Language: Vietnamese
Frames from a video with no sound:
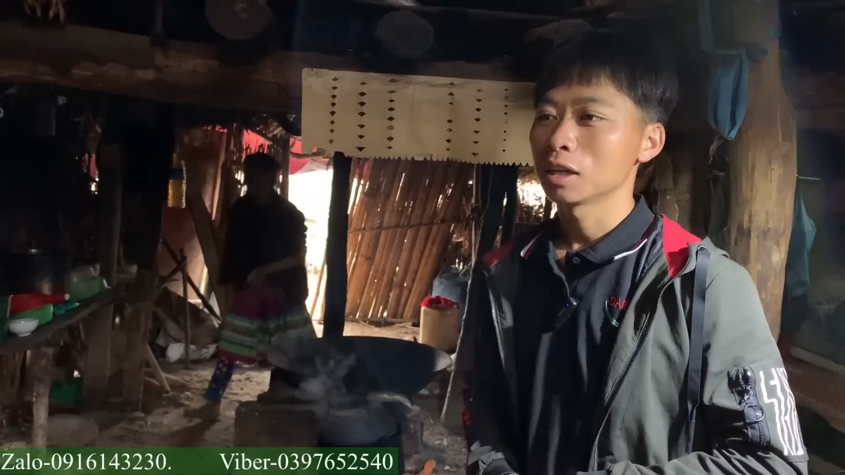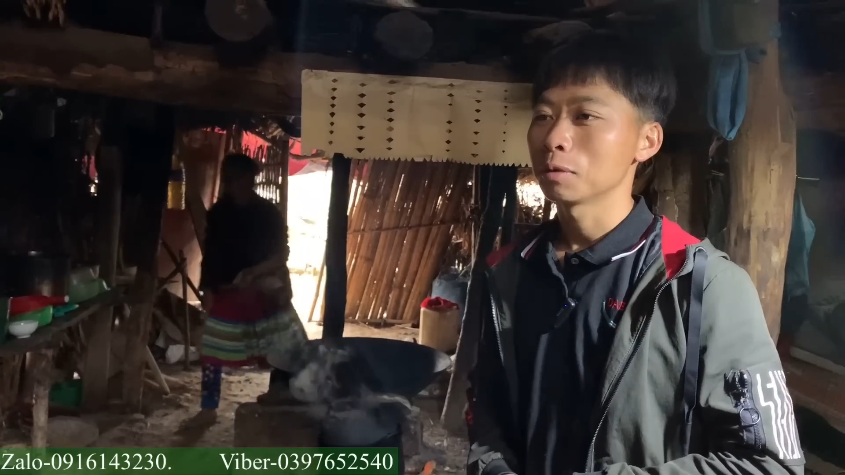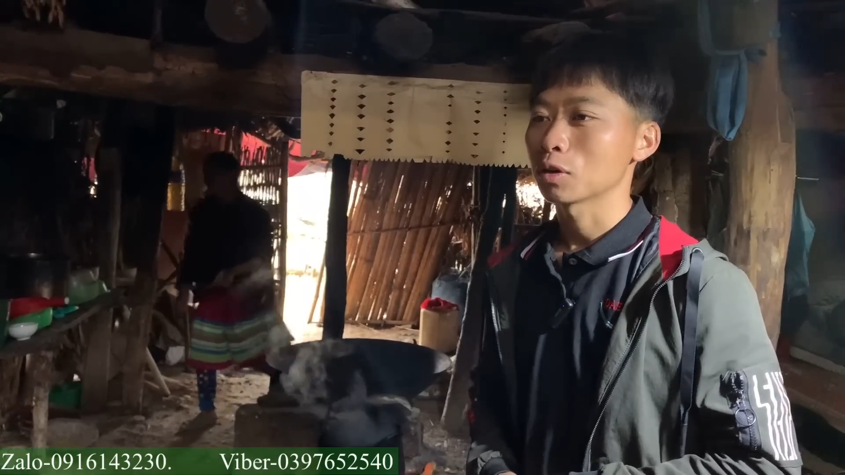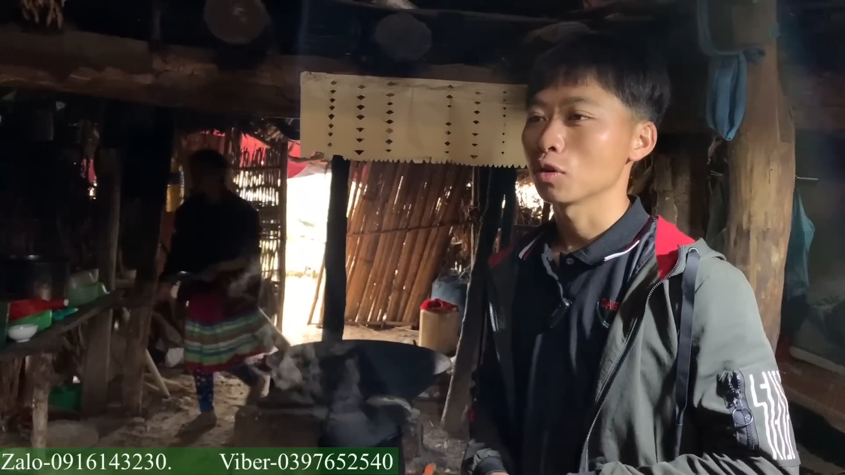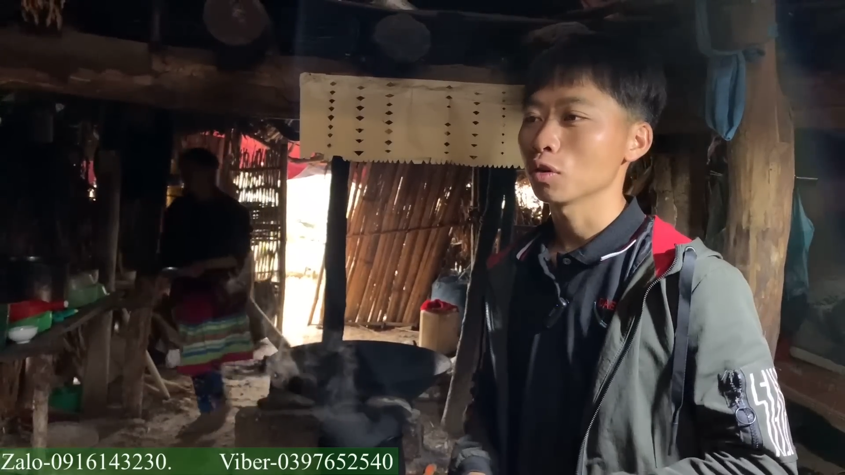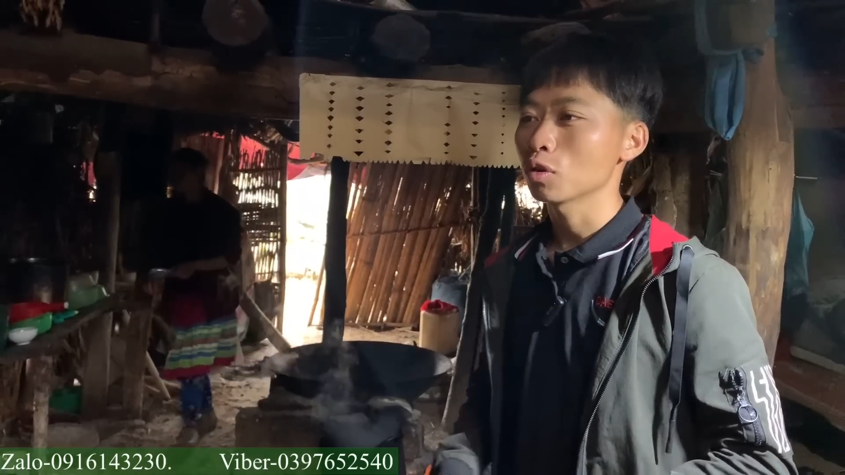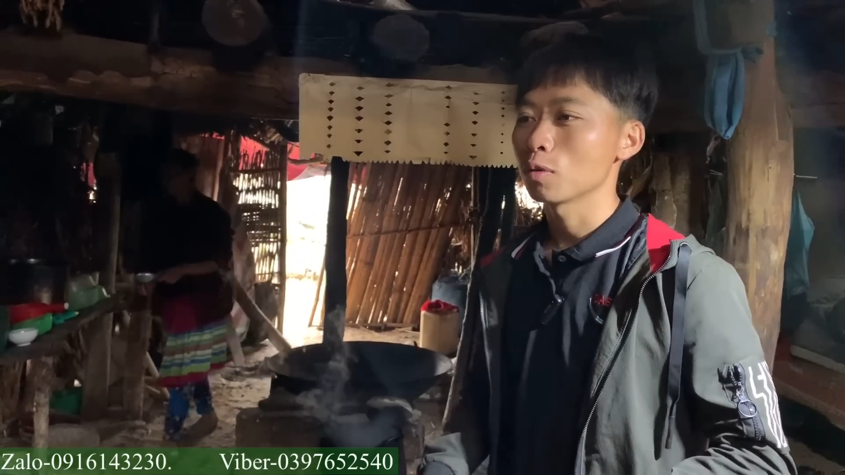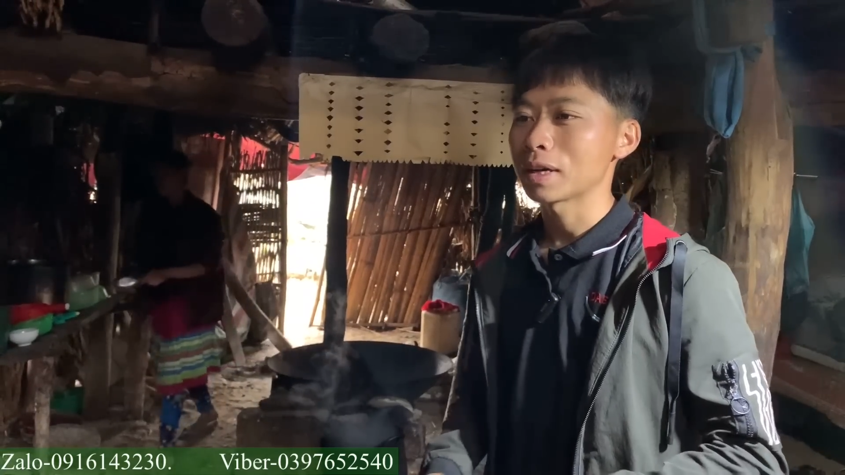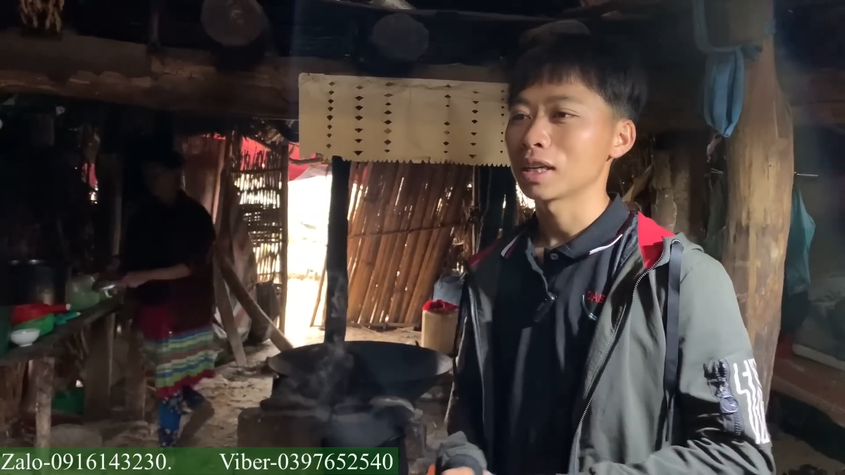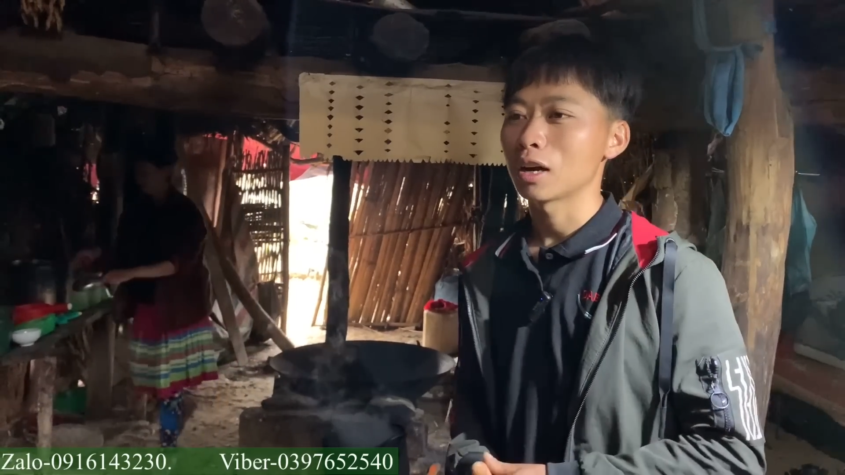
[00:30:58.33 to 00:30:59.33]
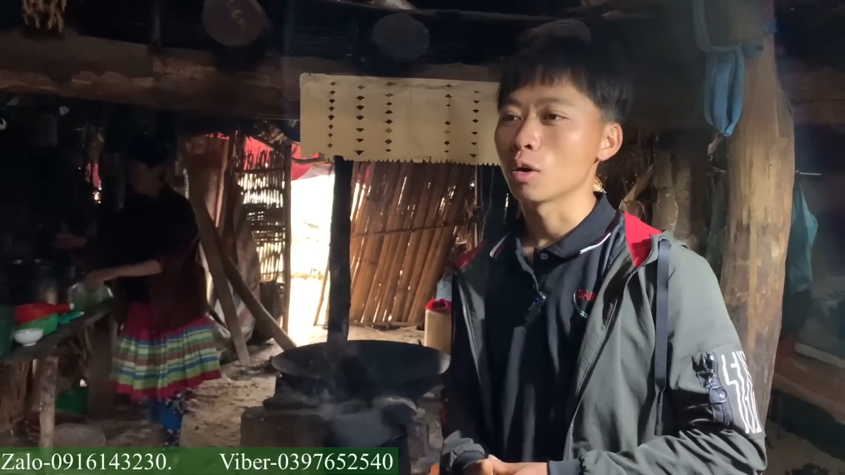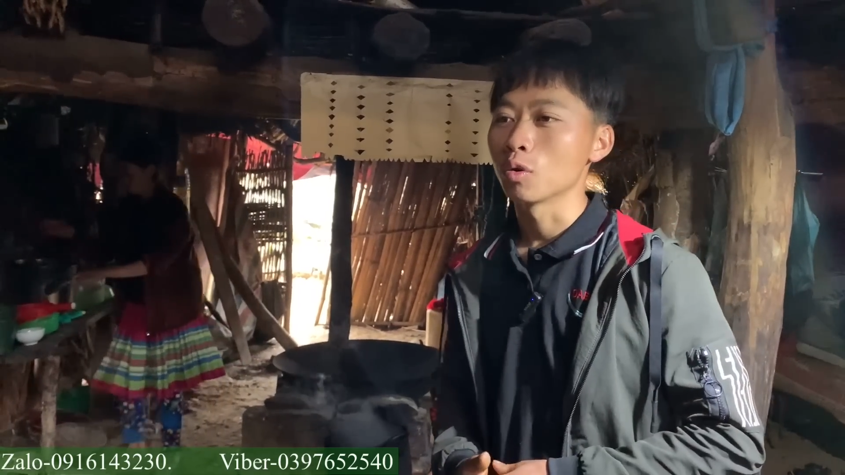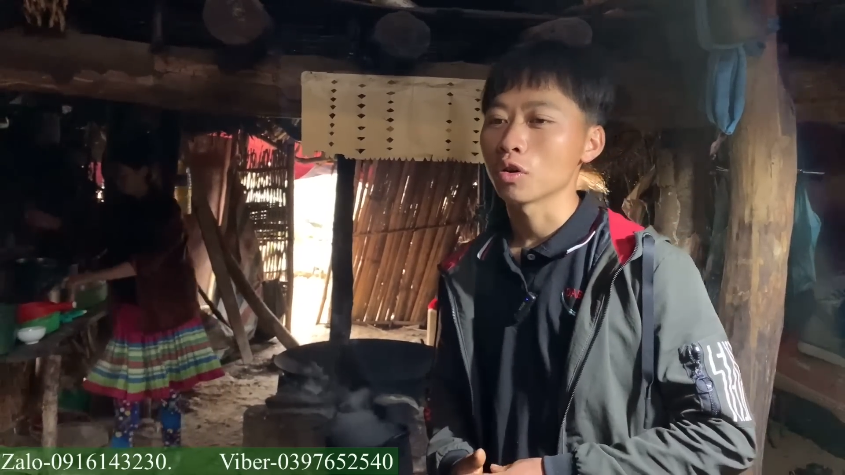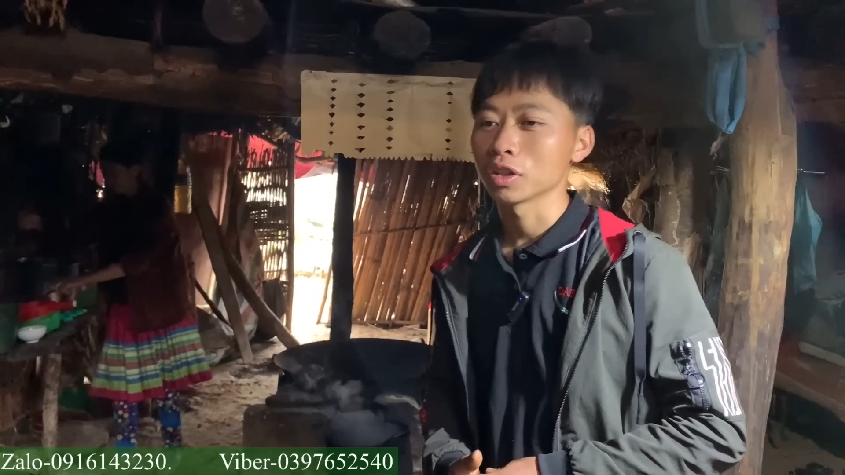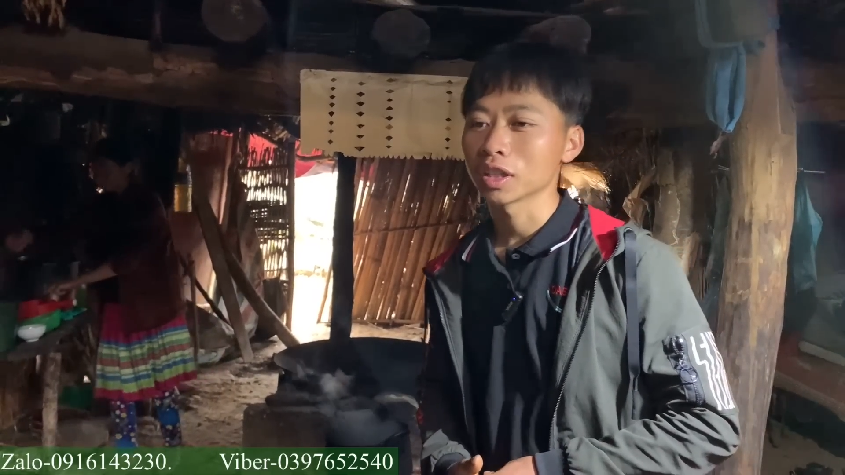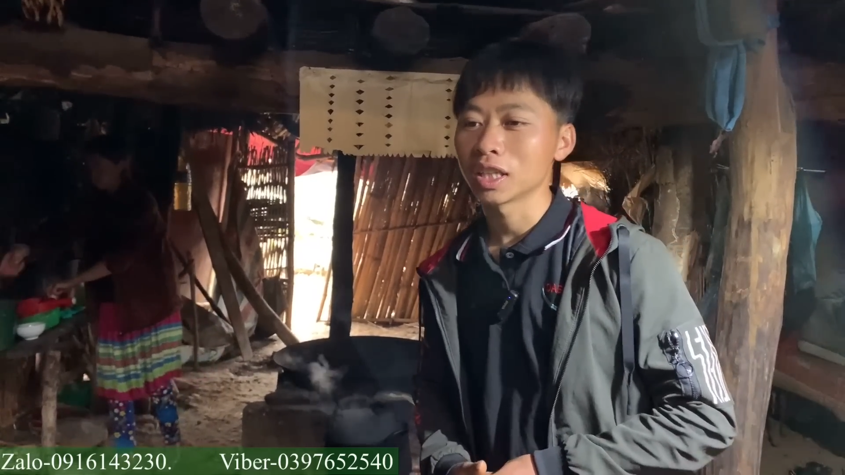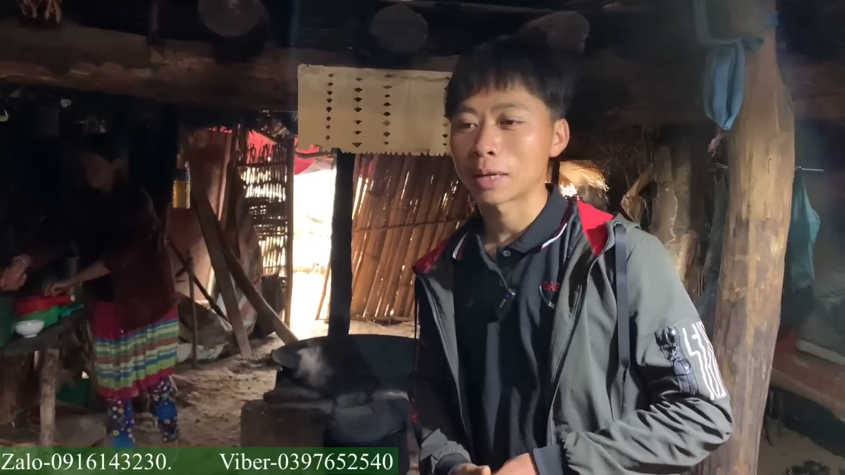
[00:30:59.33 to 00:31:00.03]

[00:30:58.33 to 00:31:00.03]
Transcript: nếu mà có có bác nào ủng hộ được